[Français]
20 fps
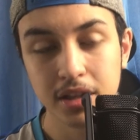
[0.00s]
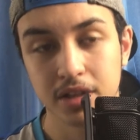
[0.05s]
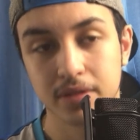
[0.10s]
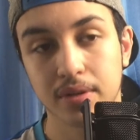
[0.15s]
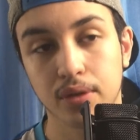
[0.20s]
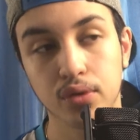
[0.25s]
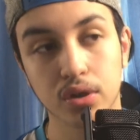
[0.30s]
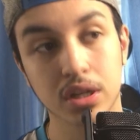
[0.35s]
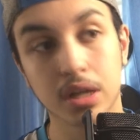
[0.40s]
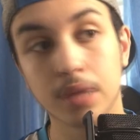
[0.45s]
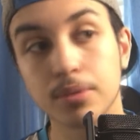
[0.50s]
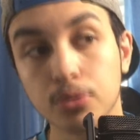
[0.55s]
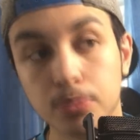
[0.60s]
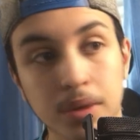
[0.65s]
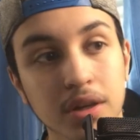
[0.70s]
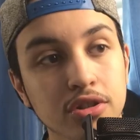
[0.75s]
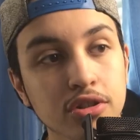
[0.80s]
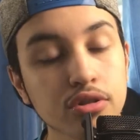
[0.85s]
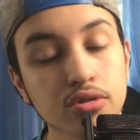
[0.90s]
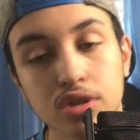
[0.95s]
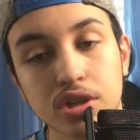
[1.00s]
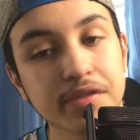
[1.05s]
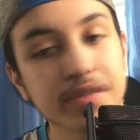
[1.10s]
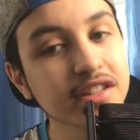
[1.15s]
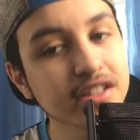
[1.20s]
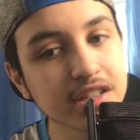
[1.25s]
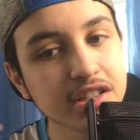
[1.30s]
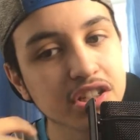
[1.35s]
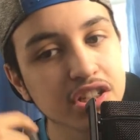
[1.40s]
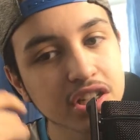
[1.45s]
il va voir qu'il n'y a plus personne, donc il
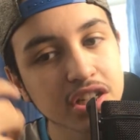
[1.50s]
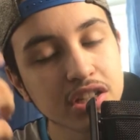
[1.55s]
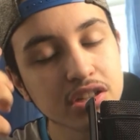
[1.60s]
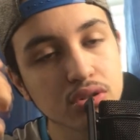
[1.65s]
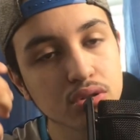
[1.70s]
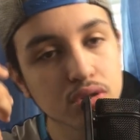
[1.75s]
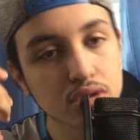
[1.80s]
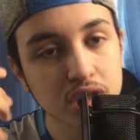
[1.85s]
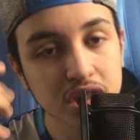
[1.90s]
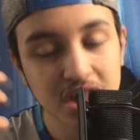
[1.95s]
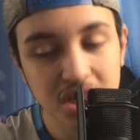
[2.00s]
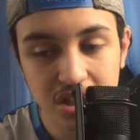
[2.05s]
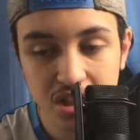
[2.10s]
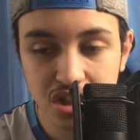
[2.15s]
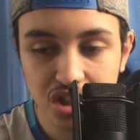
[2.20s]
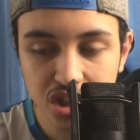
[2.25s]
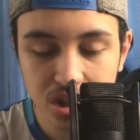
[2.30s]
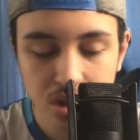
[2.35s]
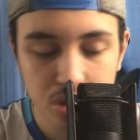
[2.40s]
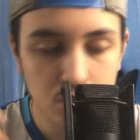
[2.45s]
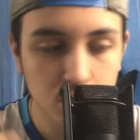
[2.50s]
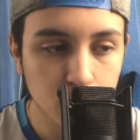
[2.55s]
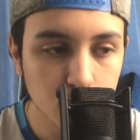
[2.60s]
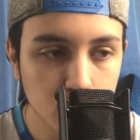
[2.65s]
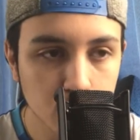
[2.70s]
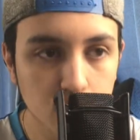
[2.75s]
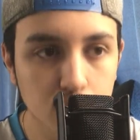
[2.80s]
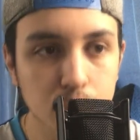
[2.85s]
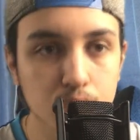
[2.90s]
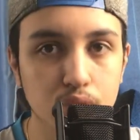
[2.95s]
va se, déchirer, diriger sur
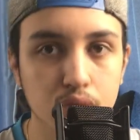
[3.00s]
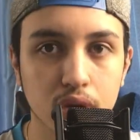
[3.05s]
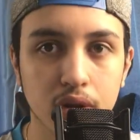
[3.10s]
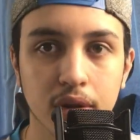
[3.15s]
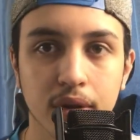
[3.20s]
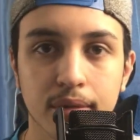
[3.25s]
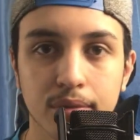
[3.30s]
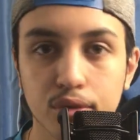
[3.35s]
l'autre mur.